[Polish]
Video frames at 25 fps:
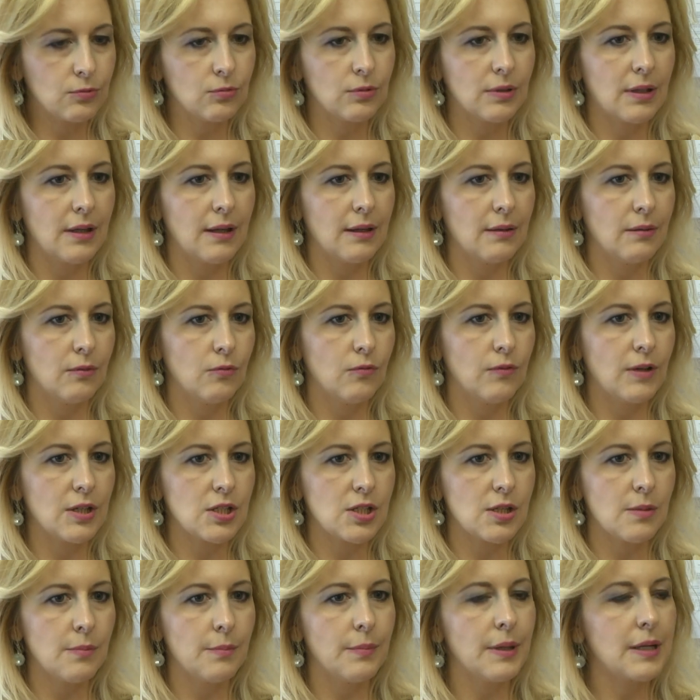która
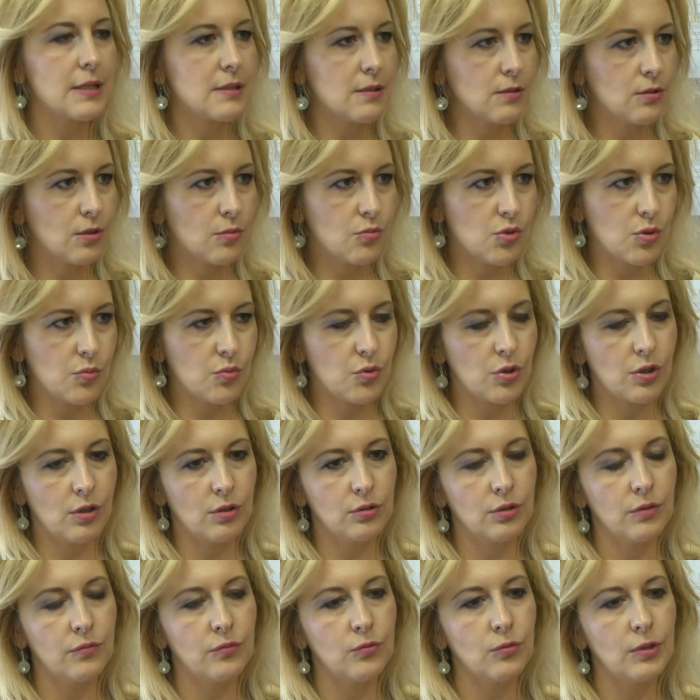uważam bardzo dobrze
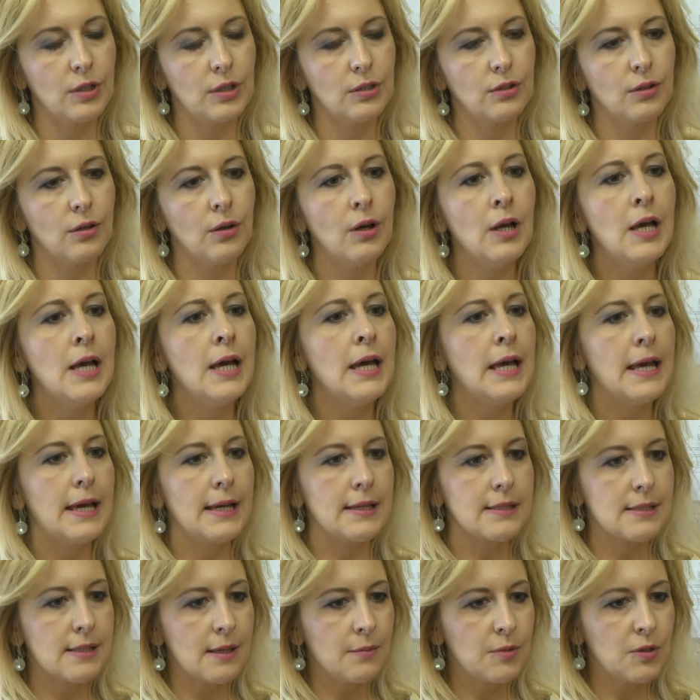przygotowuje do
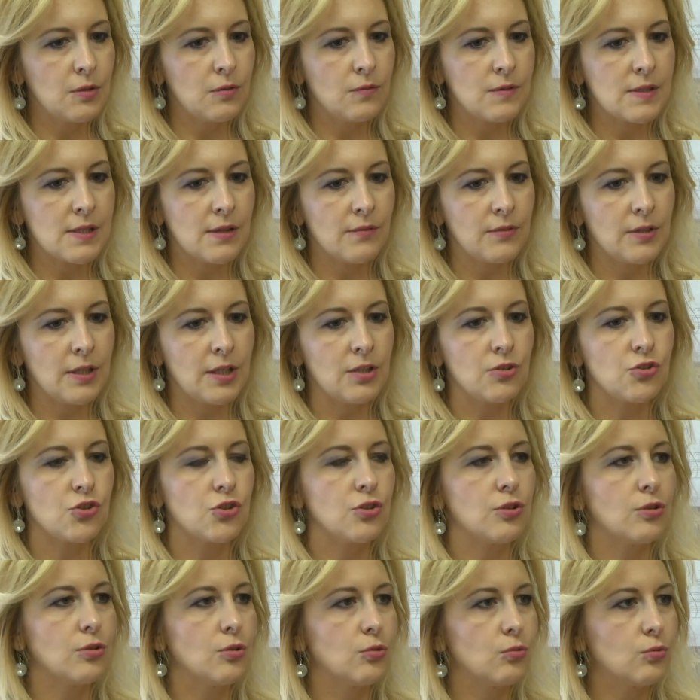egzaminów zewnętrznych,